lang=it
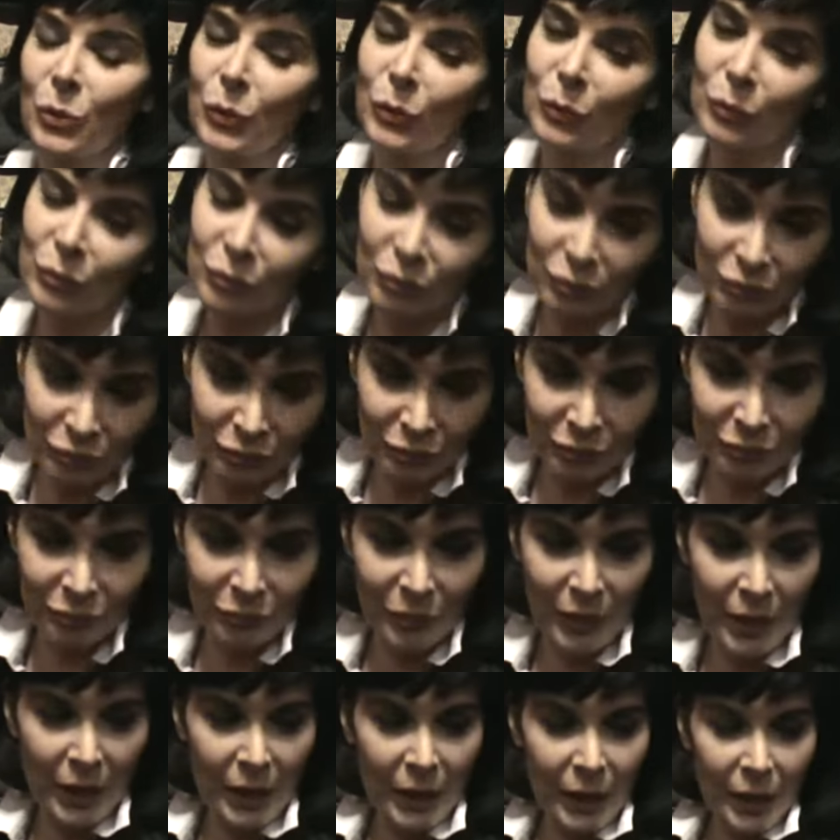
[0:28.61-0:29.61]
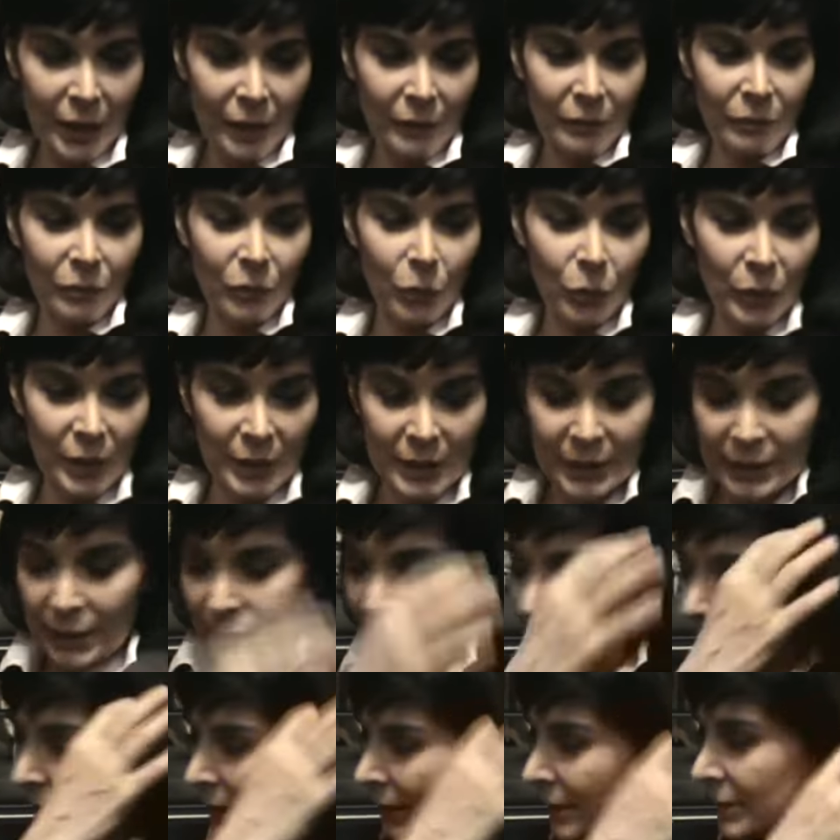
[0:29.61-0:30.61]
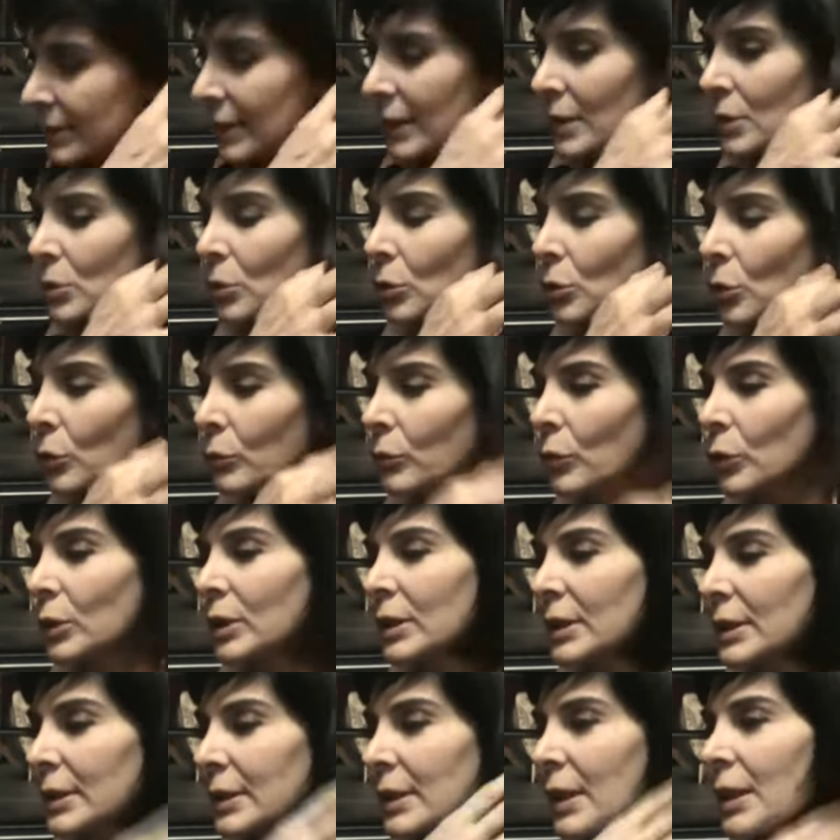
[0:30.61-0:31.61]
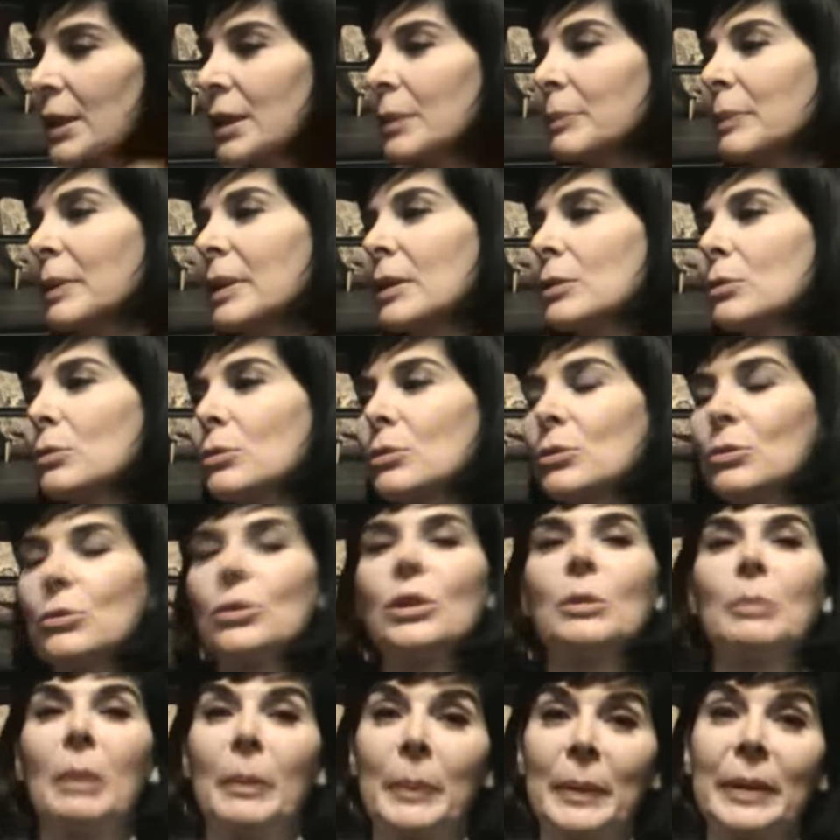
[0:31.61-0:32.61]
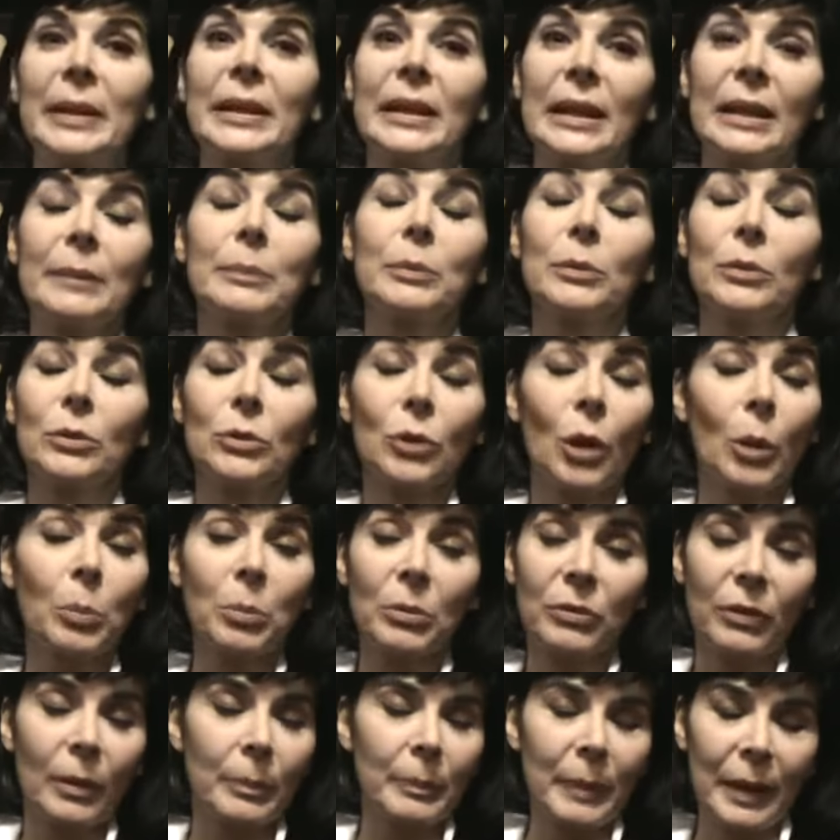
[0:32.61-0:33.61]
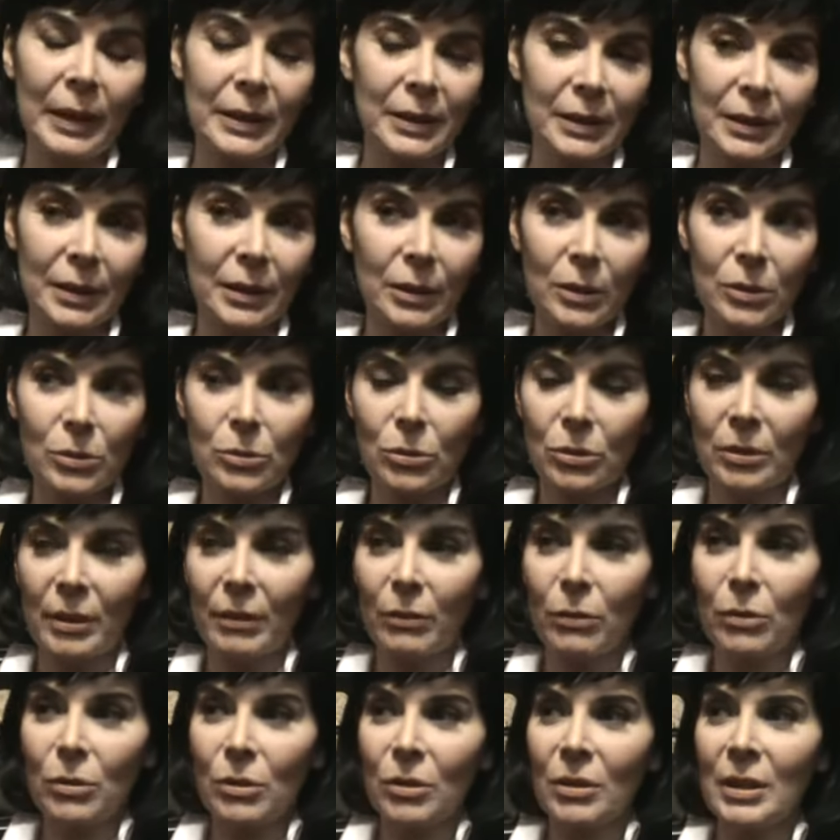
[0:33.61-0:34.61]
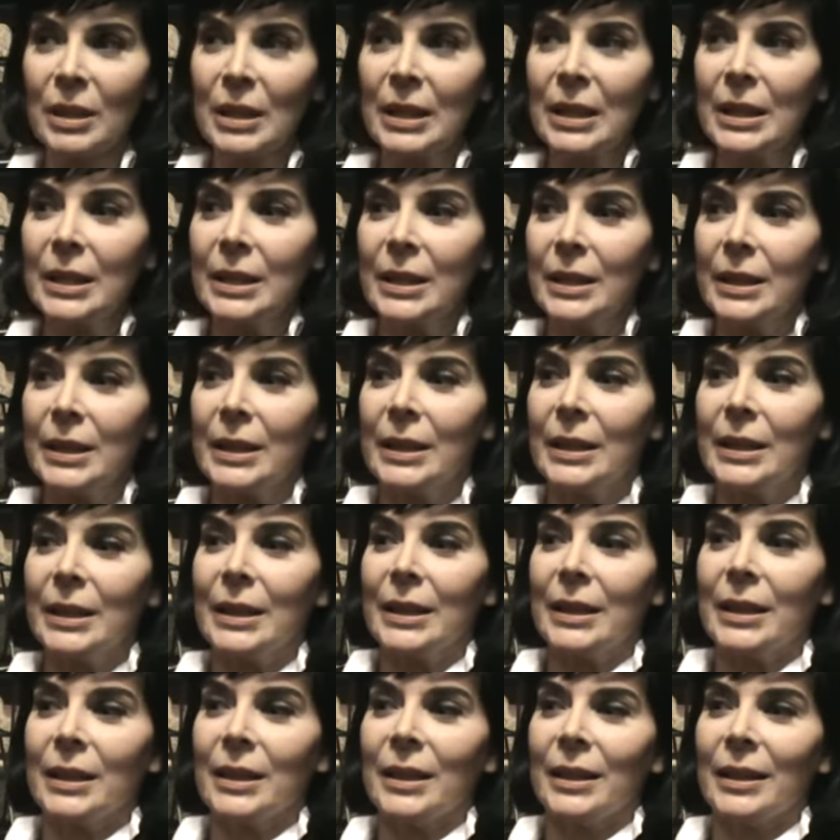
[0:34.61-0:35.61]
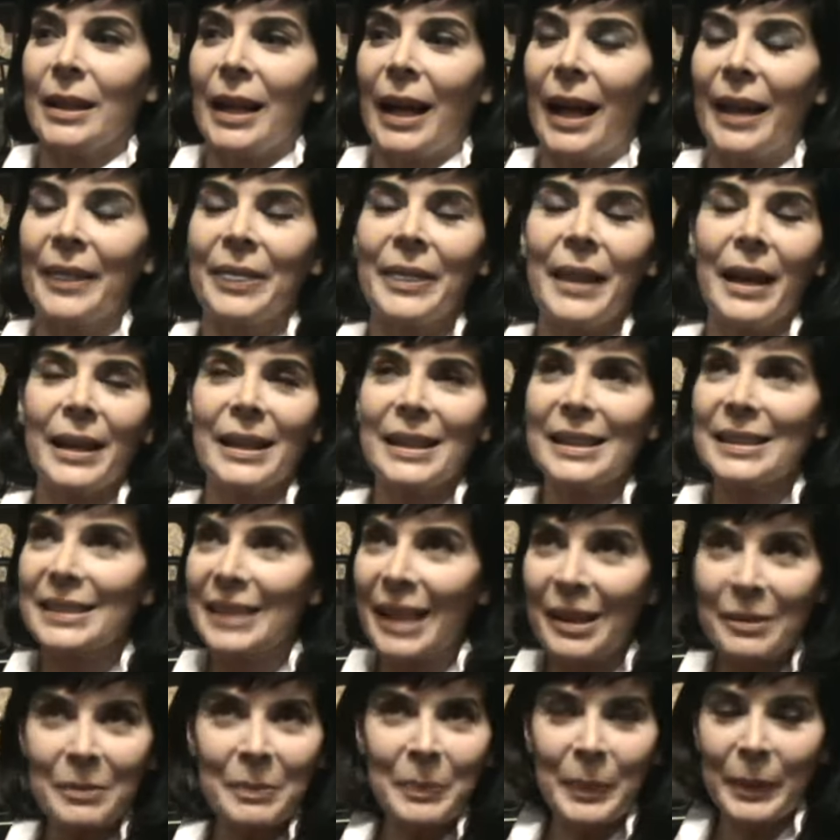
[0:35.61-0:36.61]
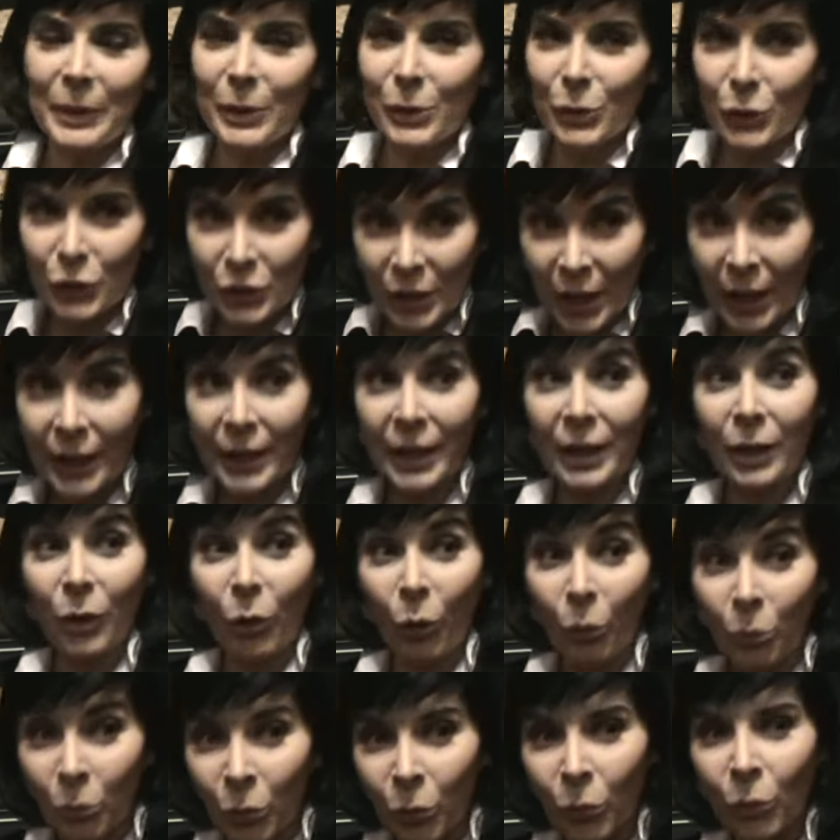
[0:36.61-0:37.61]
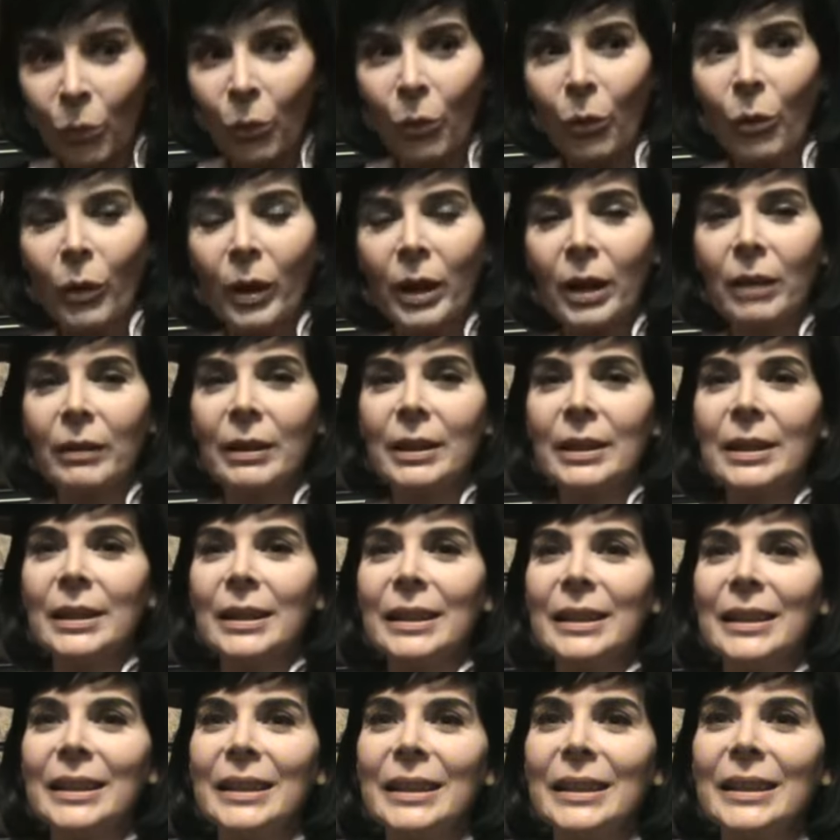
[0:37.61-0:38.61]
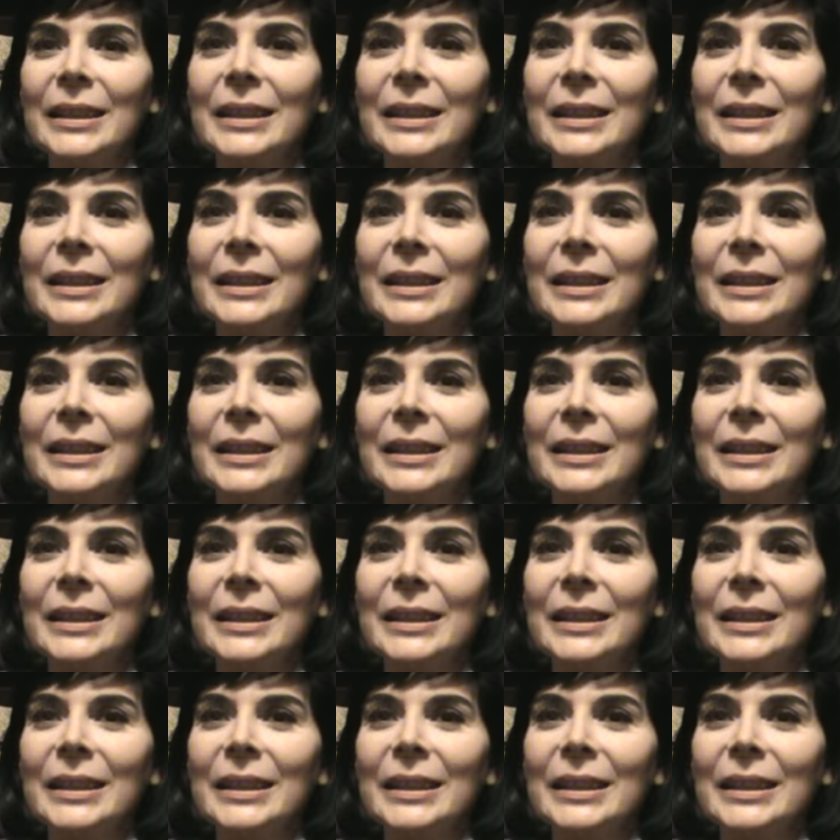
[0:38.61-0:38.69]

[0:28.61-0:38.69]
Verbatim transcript: Ehm, volentieri nel senso non volentieri per la situazione, ma perché purtroppo fa parte del nostro lavoro andare sempre in scena e comunque, quindi